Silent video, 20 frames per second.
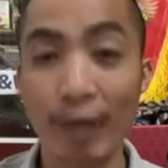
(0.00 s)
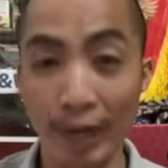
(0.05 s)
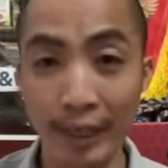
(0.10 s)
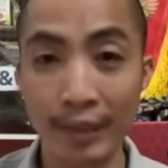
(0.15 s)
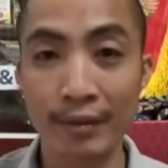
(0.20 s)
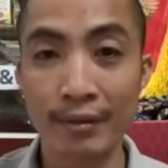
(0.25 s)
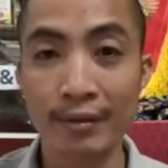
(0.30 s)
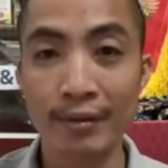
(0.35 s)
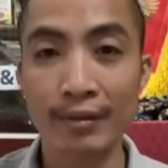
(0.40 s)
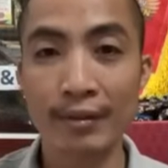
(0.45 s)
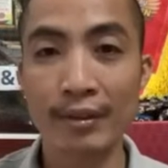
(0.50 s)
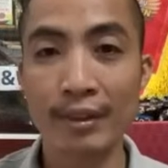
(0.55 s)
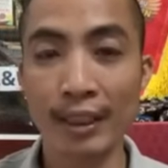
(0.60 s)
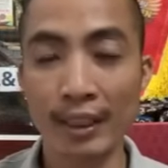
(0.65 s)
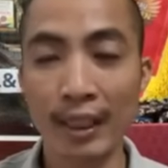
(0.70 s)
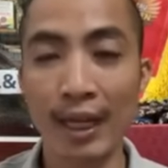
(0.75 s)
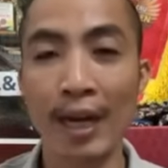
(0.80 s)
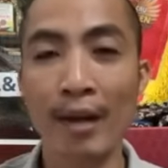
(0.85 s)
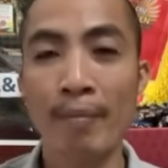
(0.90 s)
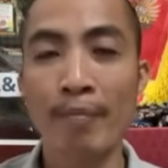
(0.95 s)
lên thấy
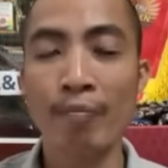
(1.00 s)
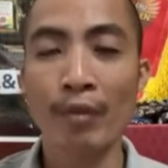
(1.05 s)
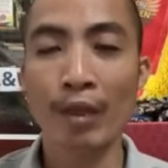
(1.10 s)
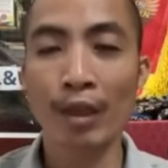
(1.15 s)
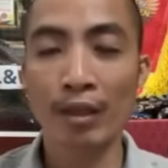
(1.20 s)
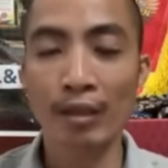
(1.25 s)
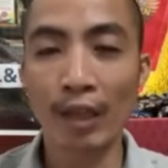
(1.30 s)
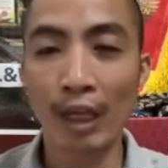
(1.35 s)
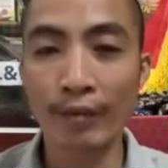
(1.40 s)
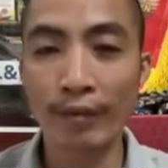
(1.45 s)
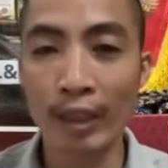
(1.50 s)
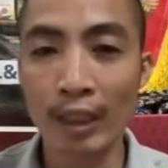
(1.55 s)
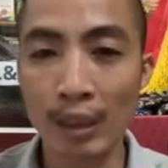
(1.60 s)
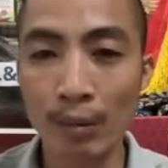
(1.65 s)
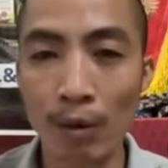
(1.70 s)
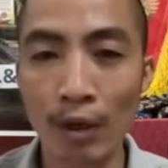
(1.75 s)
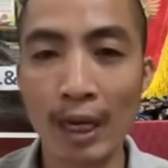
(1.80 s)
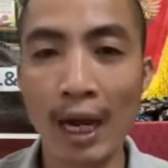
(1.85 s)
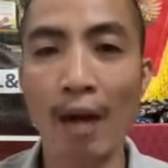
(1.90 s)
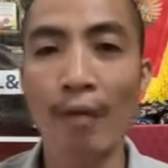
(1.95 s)
chưa thành phần tinh
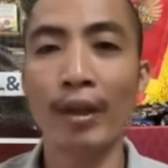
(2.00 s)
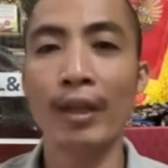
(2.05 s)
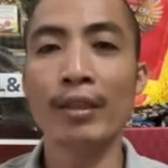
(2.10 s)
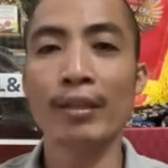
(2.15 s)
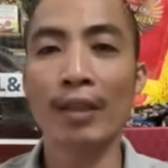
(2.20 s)
bột cao lên